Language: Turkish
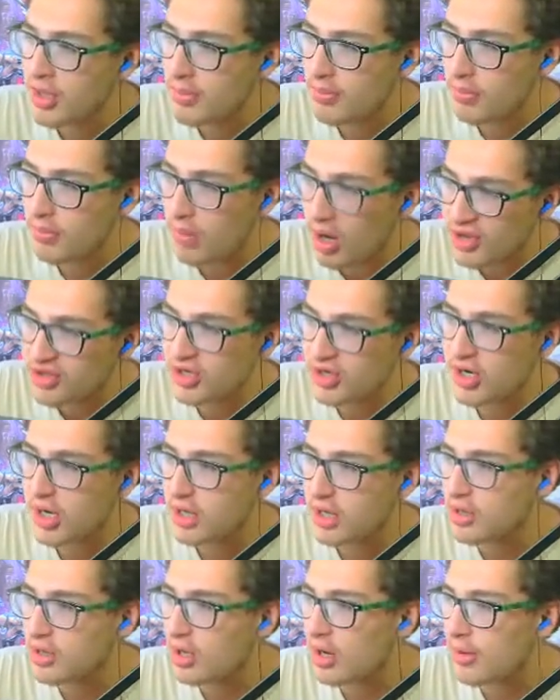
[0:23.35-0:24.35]
mat
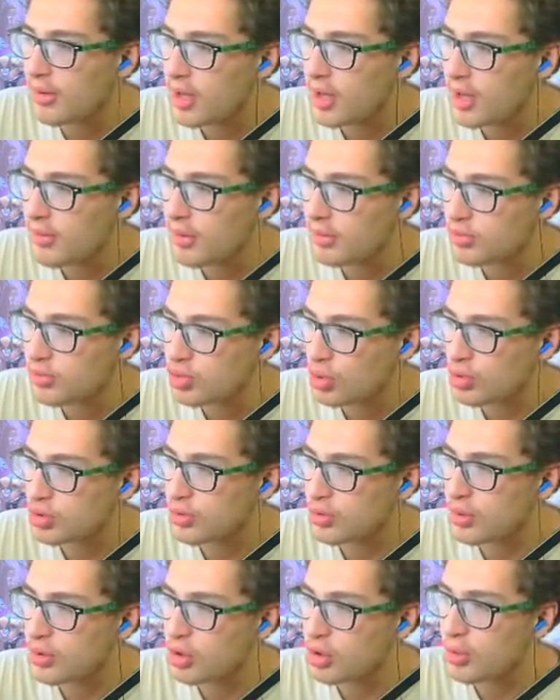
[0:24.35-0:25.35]
renkli arabalar benim çok
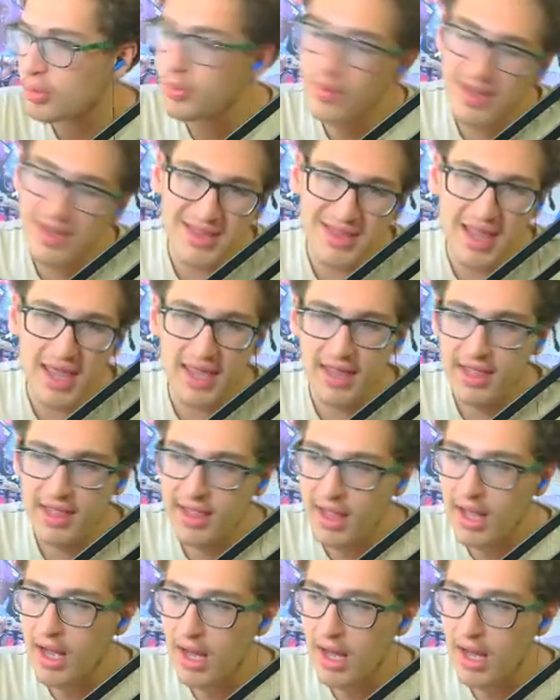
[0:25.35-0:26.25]
hoşuma gidiyor. Bu mat değil.